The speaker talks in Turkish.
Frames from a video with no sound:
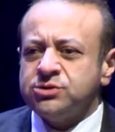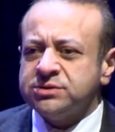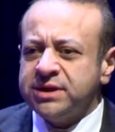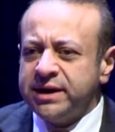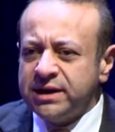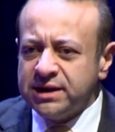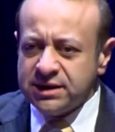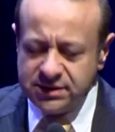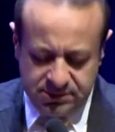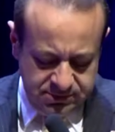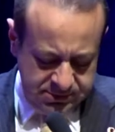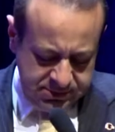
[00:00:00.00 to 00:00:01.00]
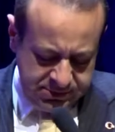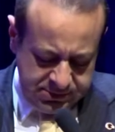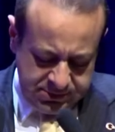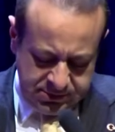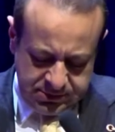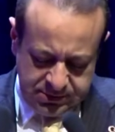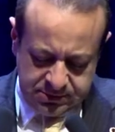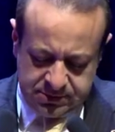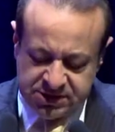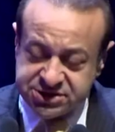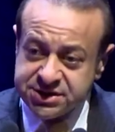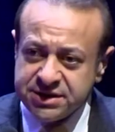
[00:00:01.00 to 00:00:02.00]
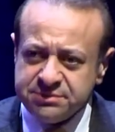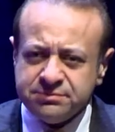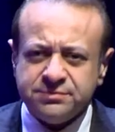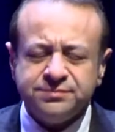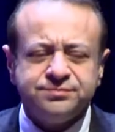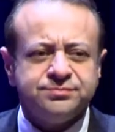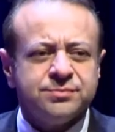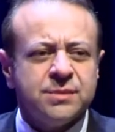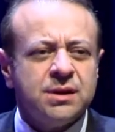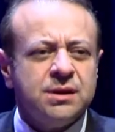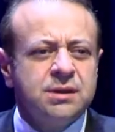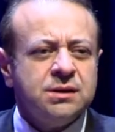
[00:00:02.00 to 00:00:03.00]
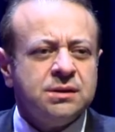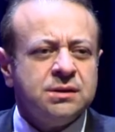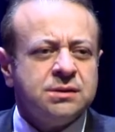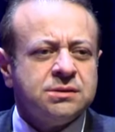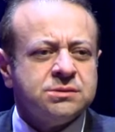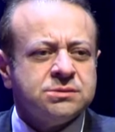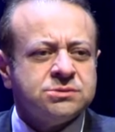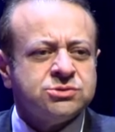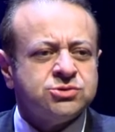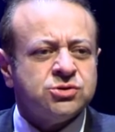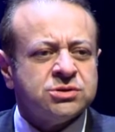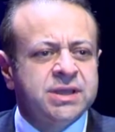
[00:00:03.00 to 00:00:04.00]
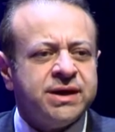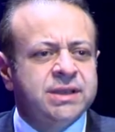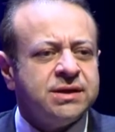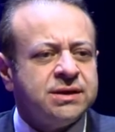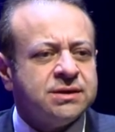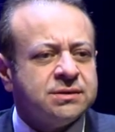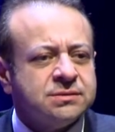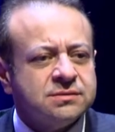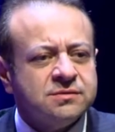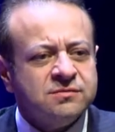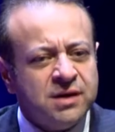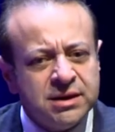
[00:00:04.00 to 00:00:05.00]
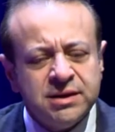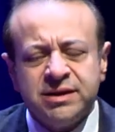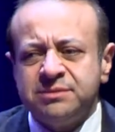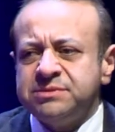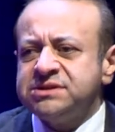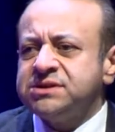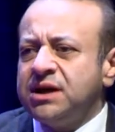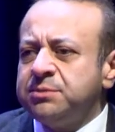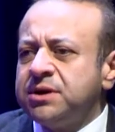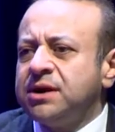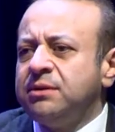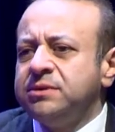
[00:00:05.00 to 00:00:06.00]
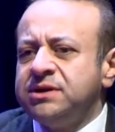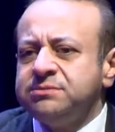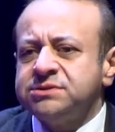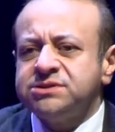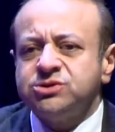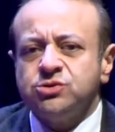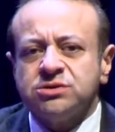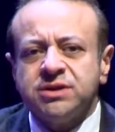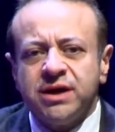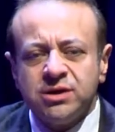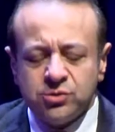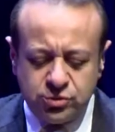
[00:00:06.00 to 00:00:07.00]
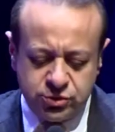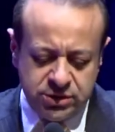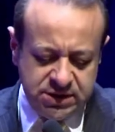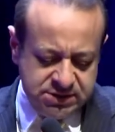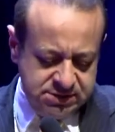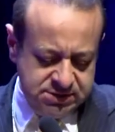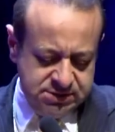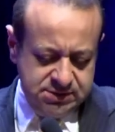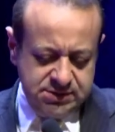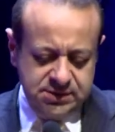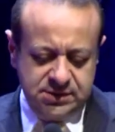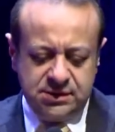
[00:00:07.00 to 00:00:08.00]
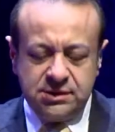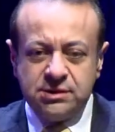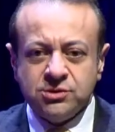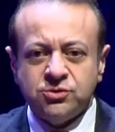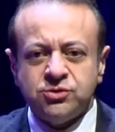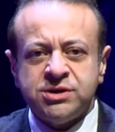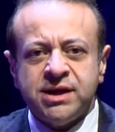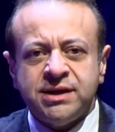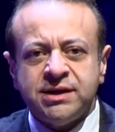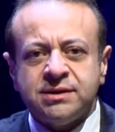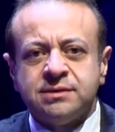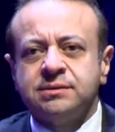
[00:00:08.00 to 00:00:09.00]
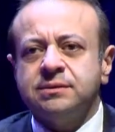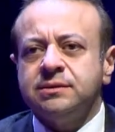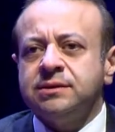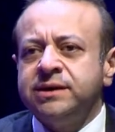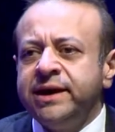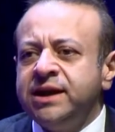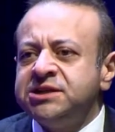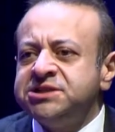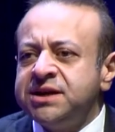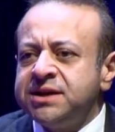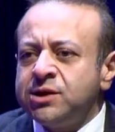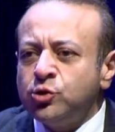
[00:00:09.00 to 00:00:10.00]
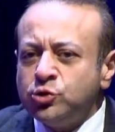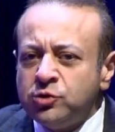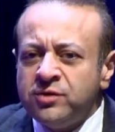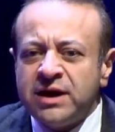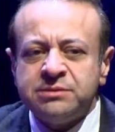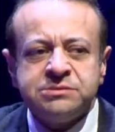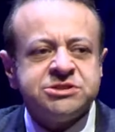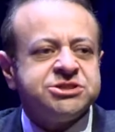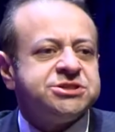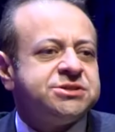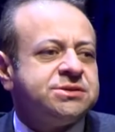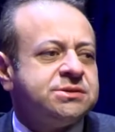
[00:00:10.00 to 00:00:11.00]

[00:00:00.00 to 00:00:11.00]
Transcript: çok değerli Başkanım, çok değerli valilerimiz, kaymakamlarımız, çok değerli konuklar. Türkiye'nin geleceğine gönül vermiş,